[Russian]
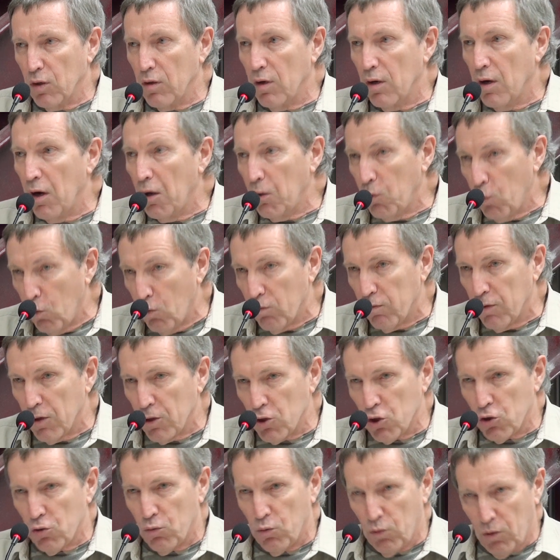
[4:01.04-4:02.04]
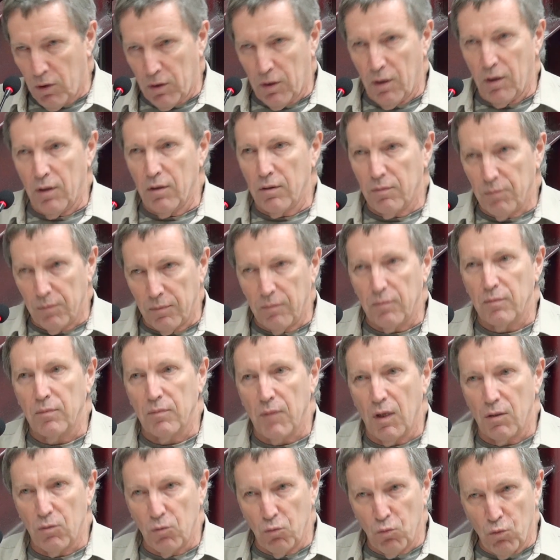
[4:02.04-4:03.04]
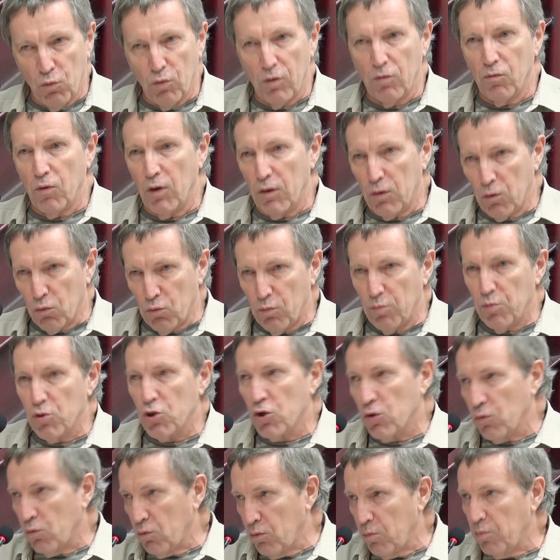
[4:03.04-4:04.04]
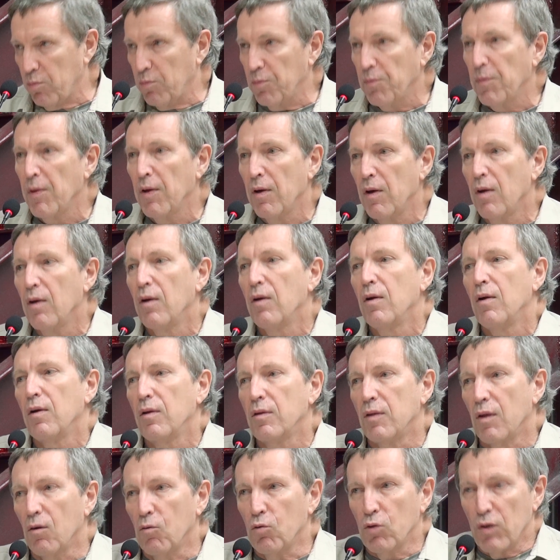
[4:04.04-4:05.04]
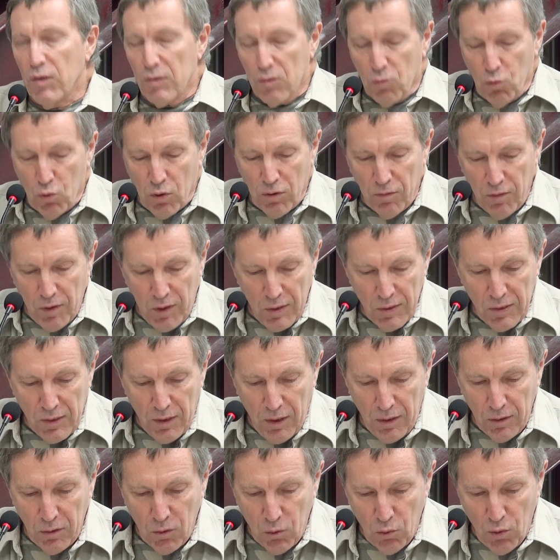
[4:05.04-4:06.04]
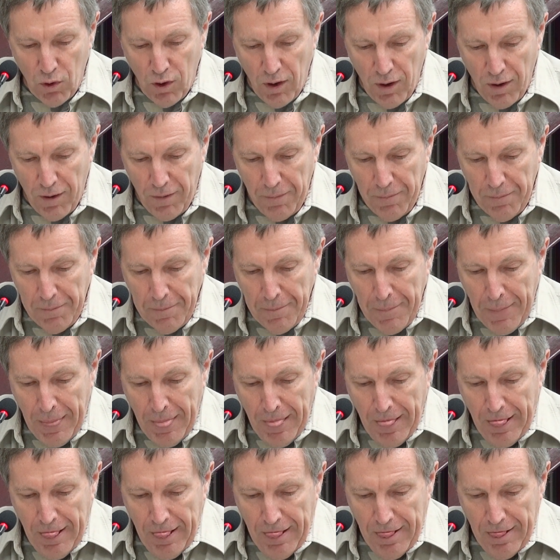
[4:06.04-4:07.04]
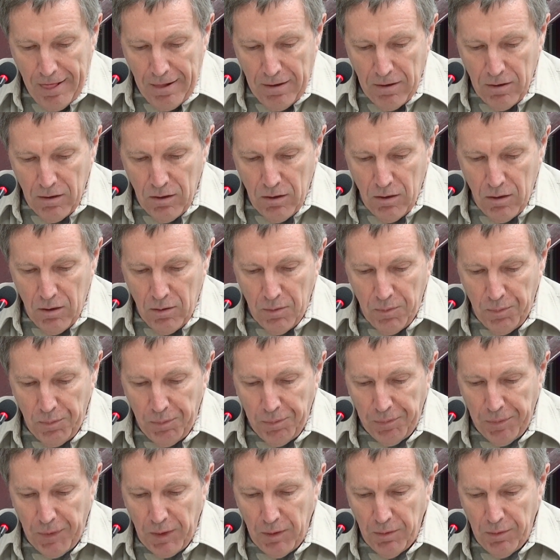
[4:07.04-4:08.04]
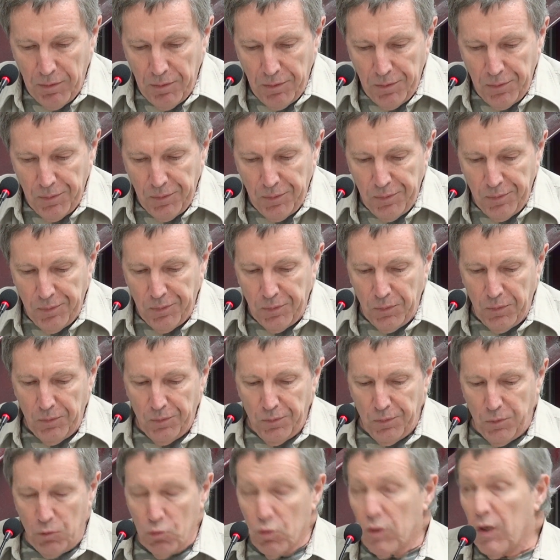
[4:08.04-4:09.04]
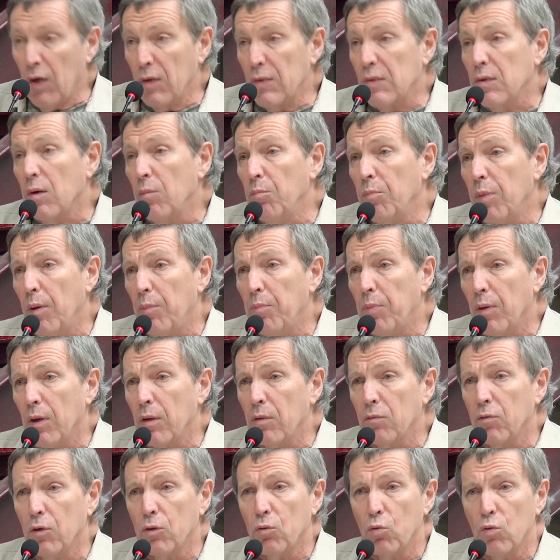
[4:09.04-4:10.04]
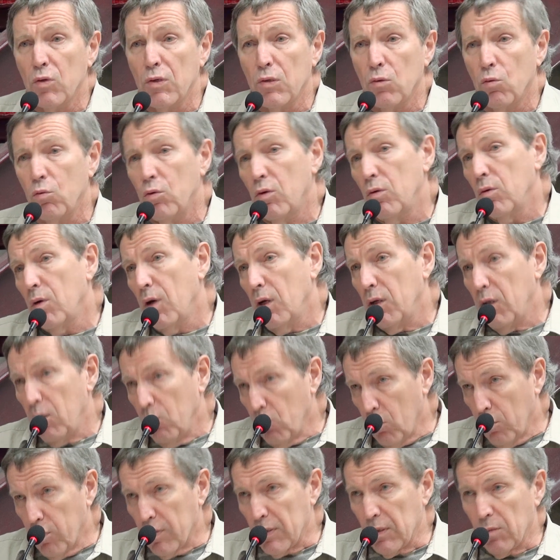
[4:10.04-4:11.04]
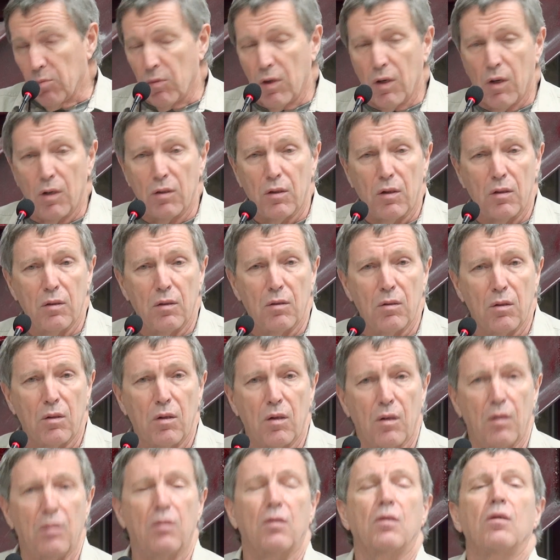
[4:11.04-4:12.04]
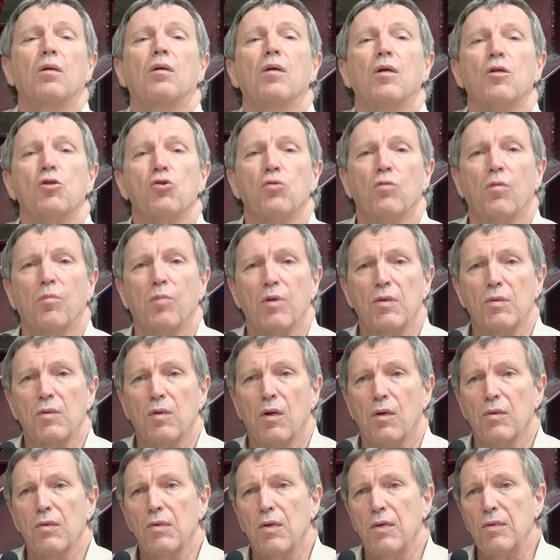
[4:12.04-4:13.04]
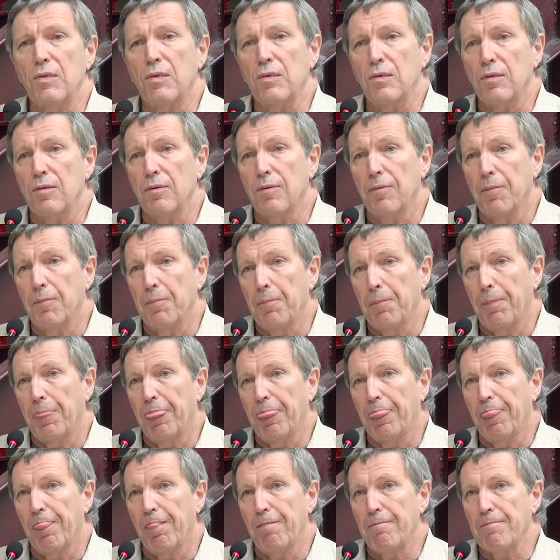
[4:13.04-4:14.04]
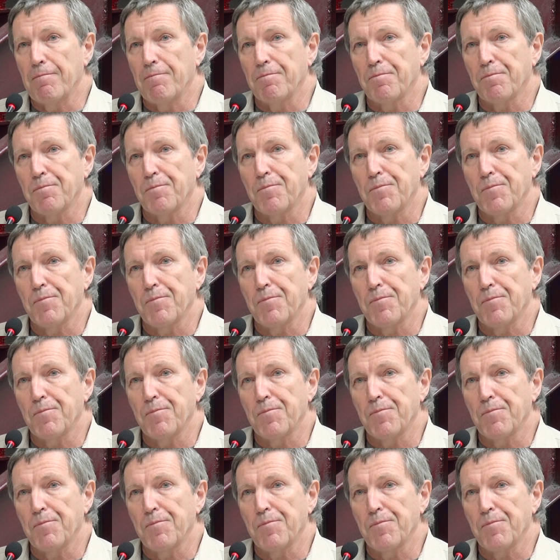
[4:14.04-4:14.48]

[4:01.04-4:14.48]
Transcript: многоголовая, что она одну голову отрубишь, но довольно скоро вырастает другая. Эм, ну, я сам попал в эту историю каким образом? Кратко, кратко хочу вам рассказать. Эм,